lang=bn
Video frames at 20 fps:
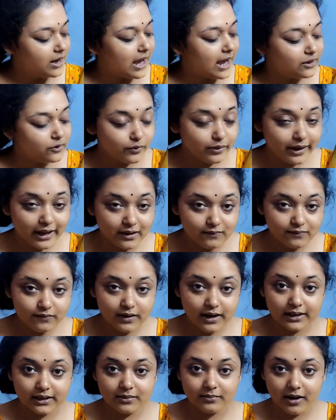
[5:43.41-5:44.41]
এত হেল্পফুল
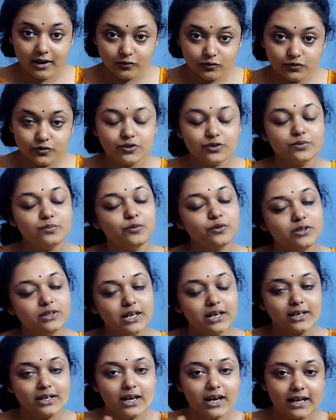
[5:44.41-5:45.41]
একটা মানুষ
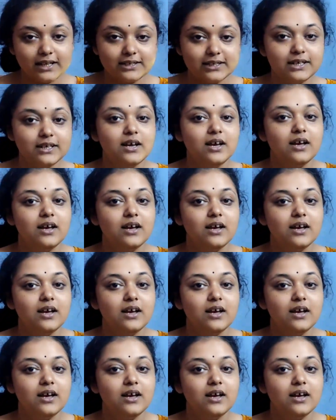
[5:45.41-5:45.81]
প্রত্যেকটা কাজে